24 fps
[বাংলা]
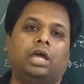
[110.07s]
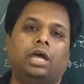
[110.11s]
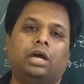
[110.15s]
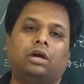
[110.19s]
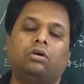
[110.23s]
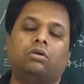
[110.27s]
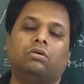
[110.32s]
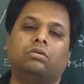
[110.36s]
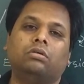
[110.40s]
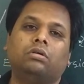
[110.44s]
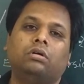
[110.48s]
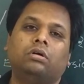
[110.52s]

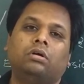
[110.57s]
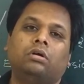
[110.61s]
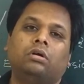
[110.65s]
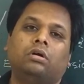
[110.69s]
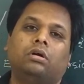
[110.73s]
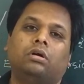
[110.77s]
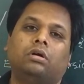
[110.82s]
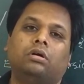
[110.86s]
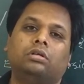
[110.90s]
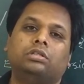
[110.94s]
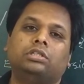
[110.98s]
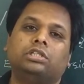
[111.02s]
এখন
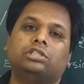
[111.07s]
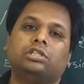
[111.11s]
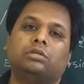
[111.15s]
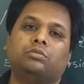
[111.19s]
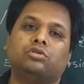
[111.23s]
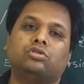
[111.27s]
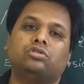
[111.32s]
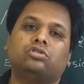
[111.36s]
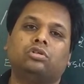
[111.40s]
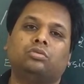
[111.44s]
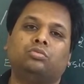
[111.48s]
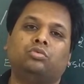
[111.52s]
যে
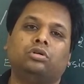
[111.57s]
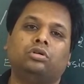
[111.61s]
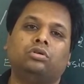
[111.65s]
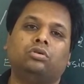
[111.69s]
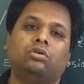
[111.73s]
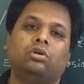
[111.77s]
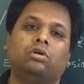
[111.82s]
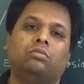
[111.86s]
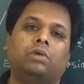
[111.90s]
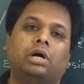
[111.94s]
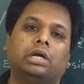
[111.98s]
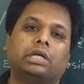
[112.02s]
সমস্ত
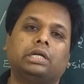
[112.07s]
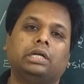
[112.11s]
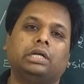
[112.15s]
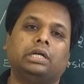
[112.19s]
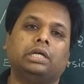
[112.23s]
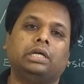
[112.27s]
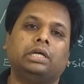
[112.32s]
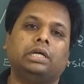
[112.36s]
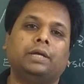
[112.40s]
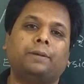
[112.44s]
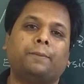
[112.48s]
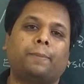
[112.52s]
বইগুলো
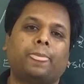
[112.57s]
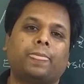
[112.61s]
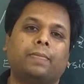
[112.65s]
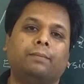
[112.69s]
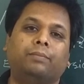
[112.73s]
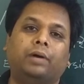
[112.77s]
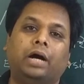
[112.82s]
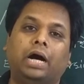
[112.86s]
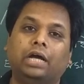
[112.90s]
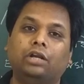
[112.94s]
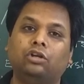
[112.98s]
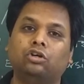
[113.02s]
মার্কেটে
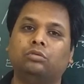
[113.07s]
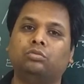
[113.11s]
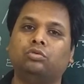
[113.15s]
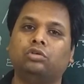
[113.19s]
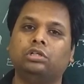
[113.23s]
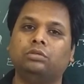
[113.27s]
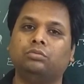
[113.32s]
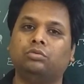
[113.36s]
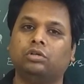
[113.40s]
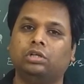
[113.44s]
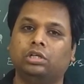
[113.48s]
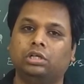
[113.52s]
ভালো
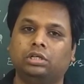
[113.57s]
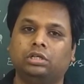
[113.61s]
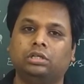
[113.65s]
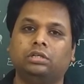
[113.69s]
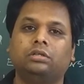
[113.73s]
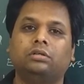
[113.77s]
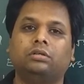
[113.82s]
বই বলে